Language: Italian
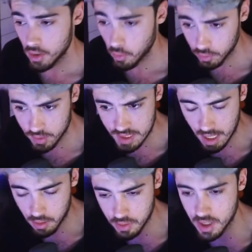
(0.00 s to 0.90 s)
o non
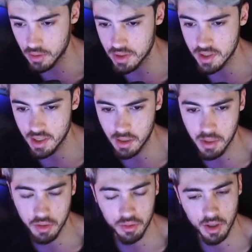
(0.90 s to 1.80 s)
sa cos'è lo
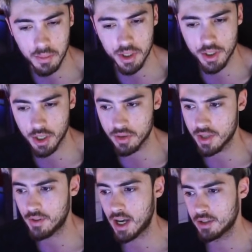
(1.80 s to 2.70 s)
streaming o non capisce cosa
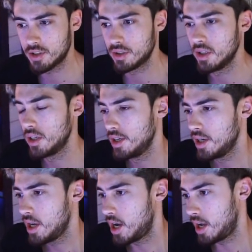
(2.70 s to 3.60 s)
faccio.
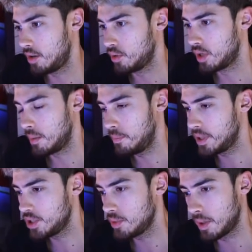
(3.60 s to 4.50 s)
Allora,
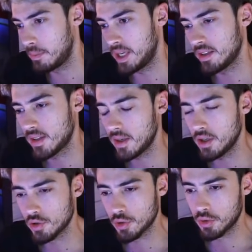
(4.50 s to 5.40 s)
principalmente
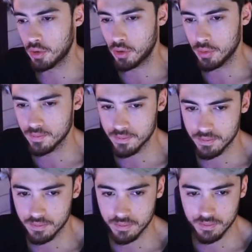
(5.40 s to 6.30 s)
io sono,
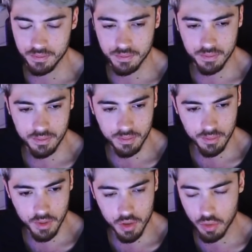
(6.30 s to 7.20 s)
mm,
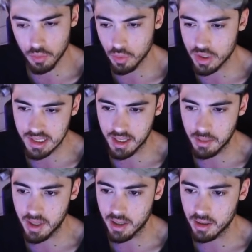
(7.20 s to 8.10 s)
sono uno
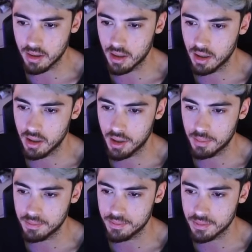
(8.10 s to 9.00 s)
streamer, uh,
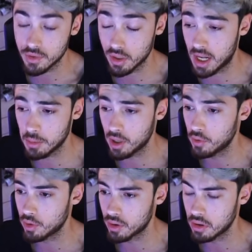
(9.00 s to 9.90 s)
non è il mio
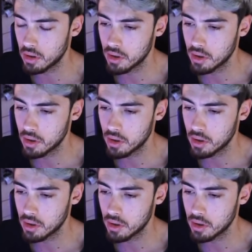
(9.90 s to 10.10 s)
lavoro,